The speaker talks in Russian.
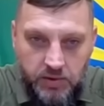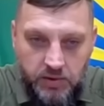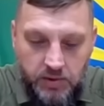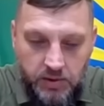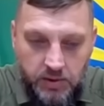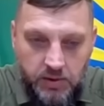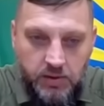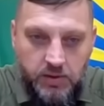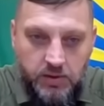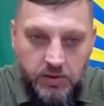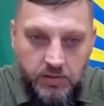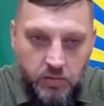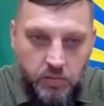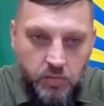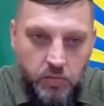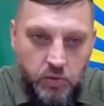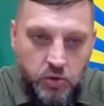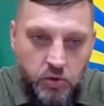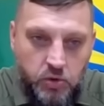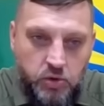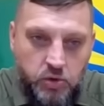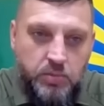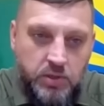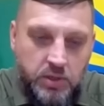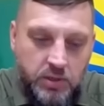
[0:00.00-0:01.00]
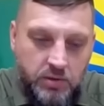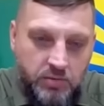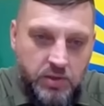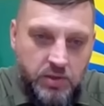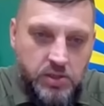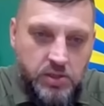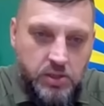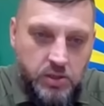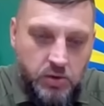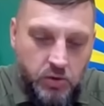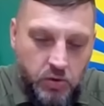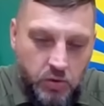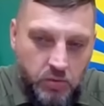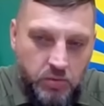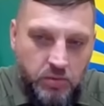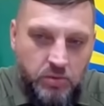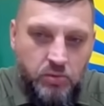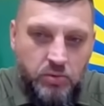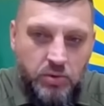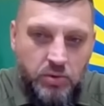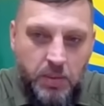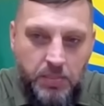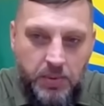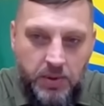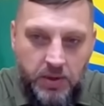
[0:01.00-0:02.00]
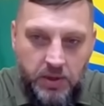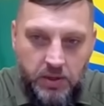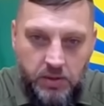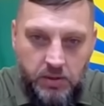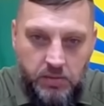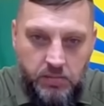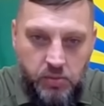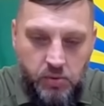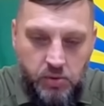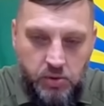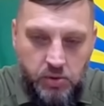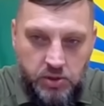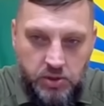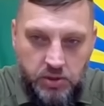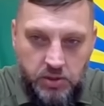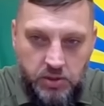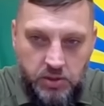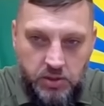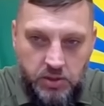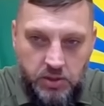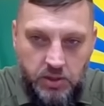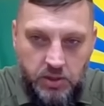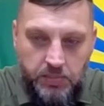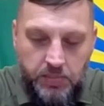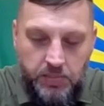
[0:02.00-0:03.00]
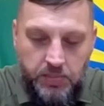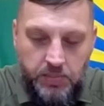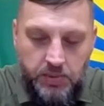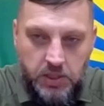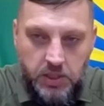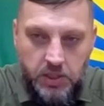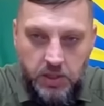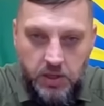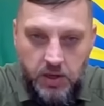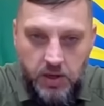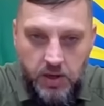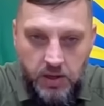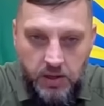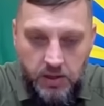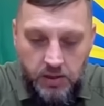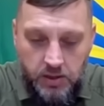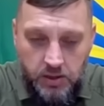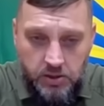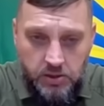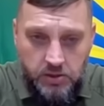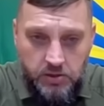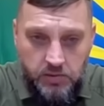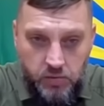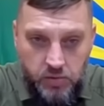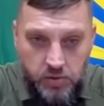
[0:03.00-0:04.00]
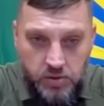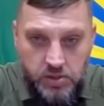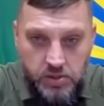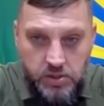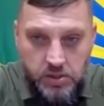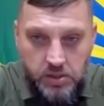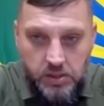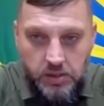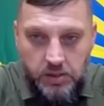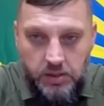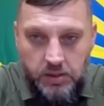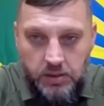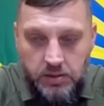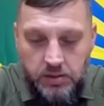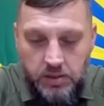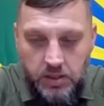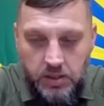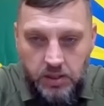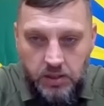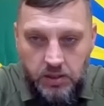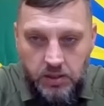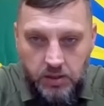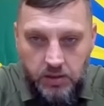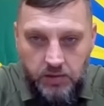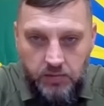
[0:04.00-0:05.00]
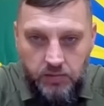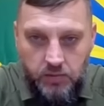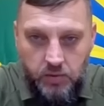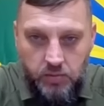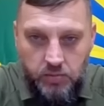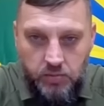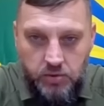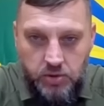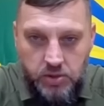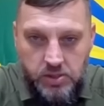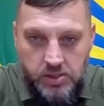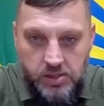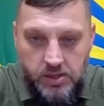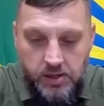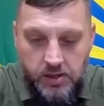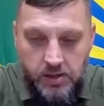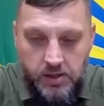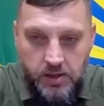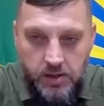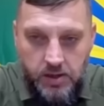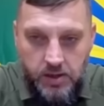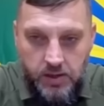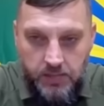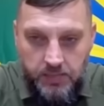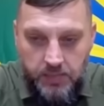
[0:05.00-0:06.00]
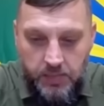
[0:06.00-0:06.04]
их ну, может быть, не в разы, но ну, на порядок больше этих потерь и живой силы, и техники в том числе.